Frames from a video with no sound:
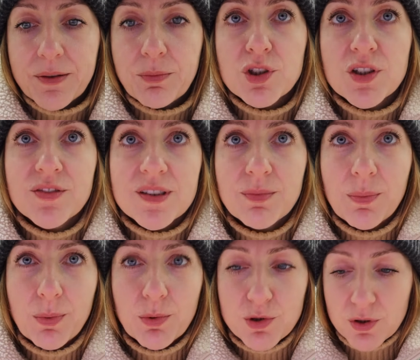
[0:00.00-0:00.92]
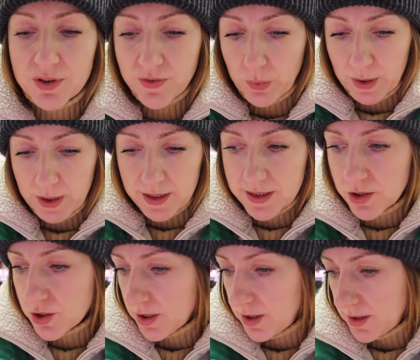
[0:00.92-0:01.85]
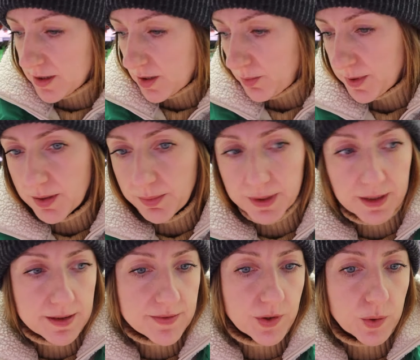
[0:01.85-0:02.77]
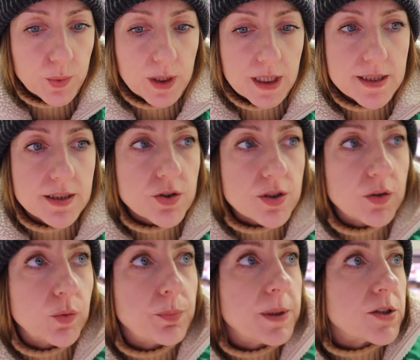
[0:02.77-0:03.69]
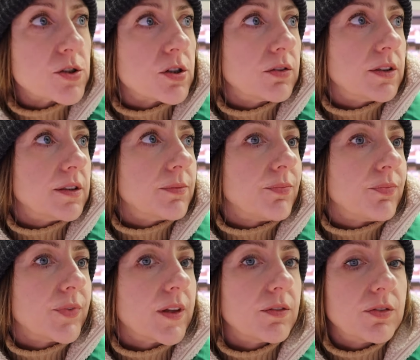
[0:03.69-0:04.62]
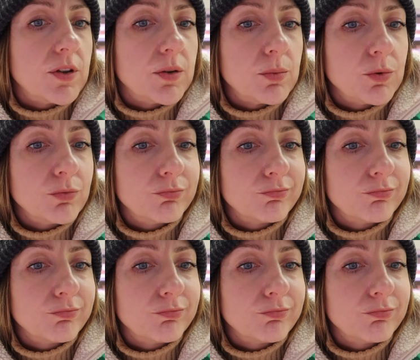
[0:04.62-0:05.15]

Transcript: może wezmę po prostu zwykły plastyczny i zrobię sobie taki zwykły plastyczny upieczony w domu.